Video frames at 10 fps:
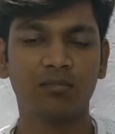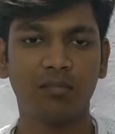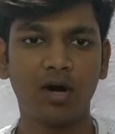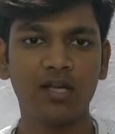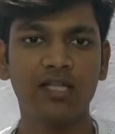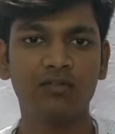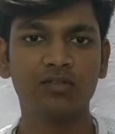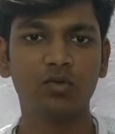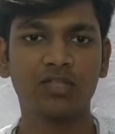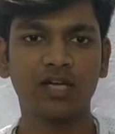மாடியில்
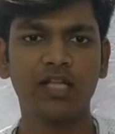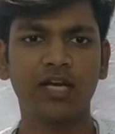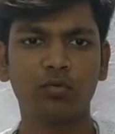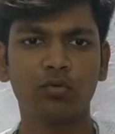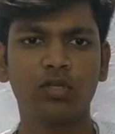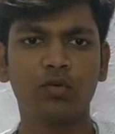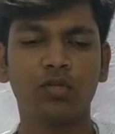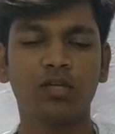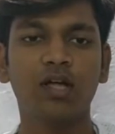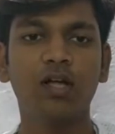வந்து ஒரு தனியறை ஒதுக்கி
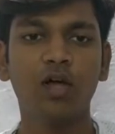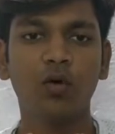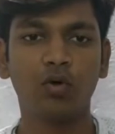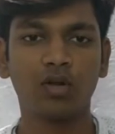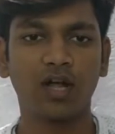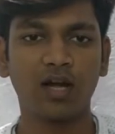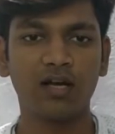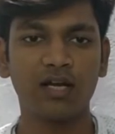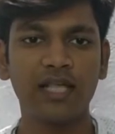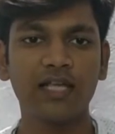கொடுங்க ஒரு கண்
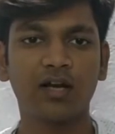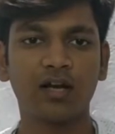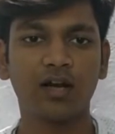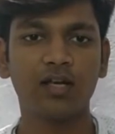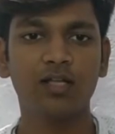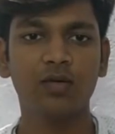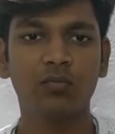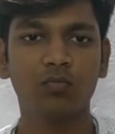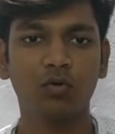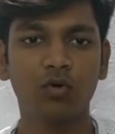நிலை கண்ணாடியும்
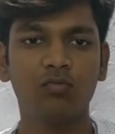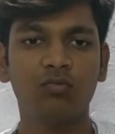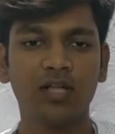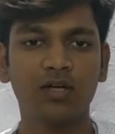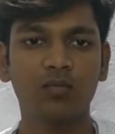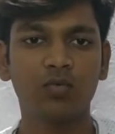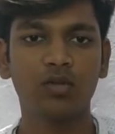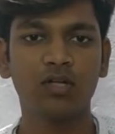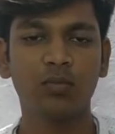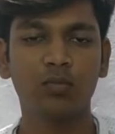ஒரு விளக்கும்
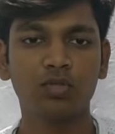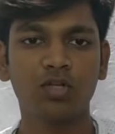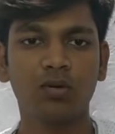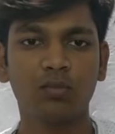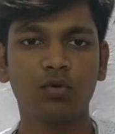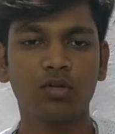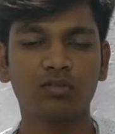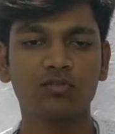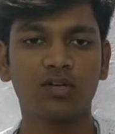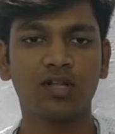கொடுங்க புத்தகமும்
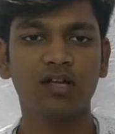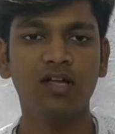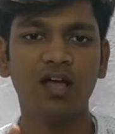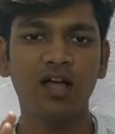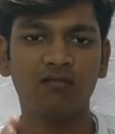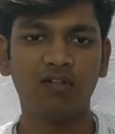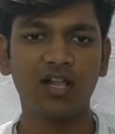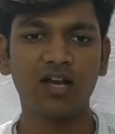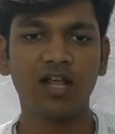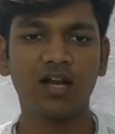கொடுங்கன்னு சொல்கிறாரு
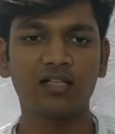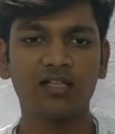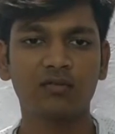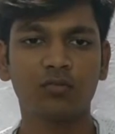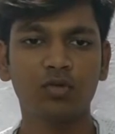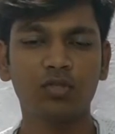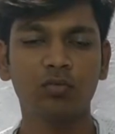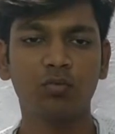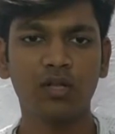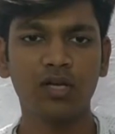வள்ளலார் அதை கொடுத்த
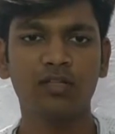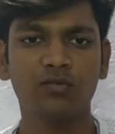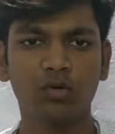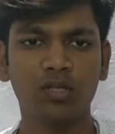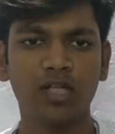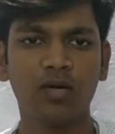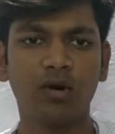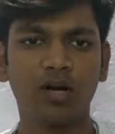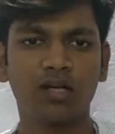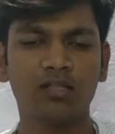உடனே உடனே
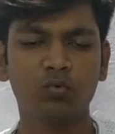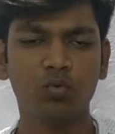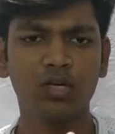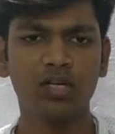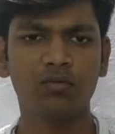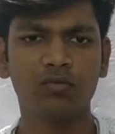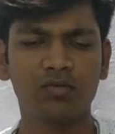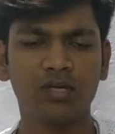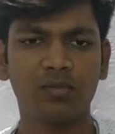ஏற்பாடாகுது உடனே என்ன